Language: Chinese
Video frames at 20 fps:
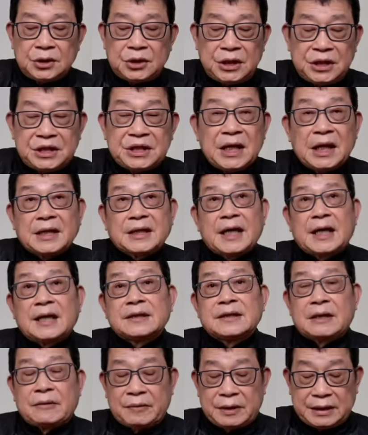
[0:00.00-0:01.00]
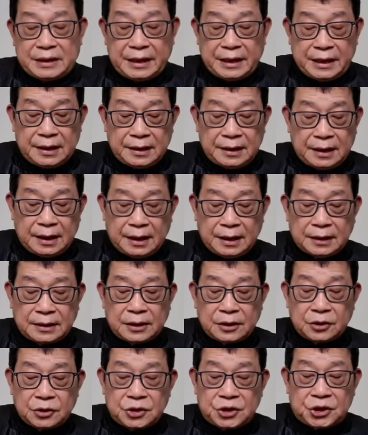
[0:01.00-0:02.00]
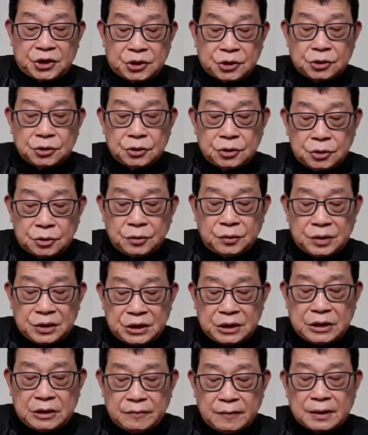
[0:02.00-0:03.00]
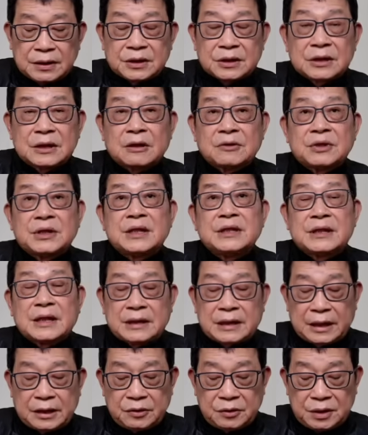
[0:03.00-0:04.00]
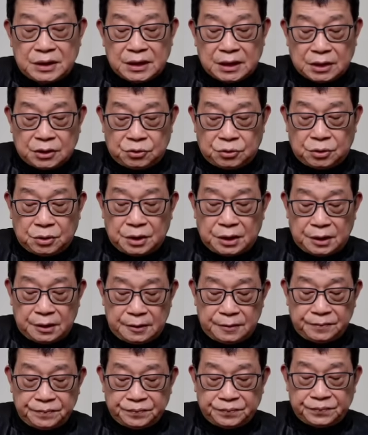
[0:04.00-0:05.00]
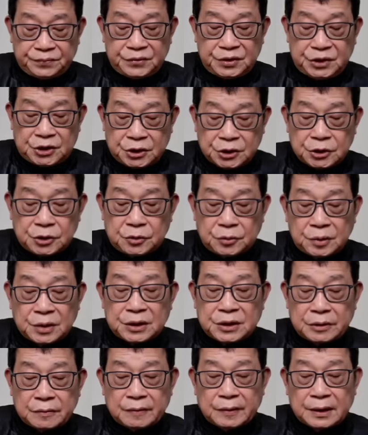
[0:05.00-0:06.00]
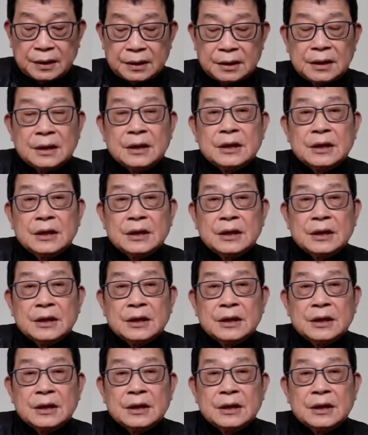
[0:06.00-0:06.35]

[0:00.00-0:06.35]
地下党才会这样啊！他的迟钝的希望，直到现在才有警觉。嗯，迟钝的希望。